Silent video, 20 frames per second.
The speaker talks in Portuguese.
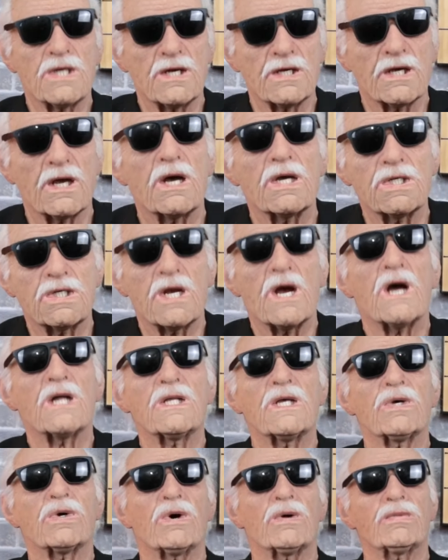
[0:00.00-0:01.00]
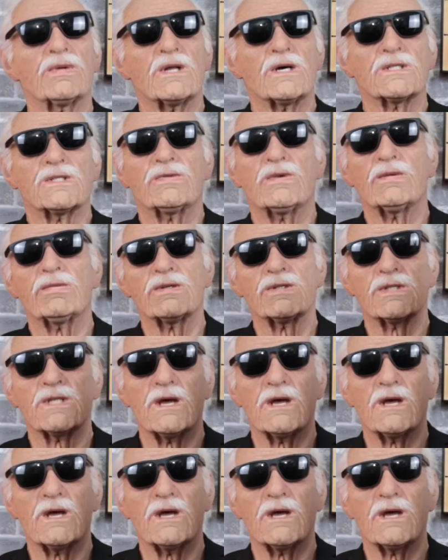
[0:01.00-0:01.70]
é engajada e, como nós vimos,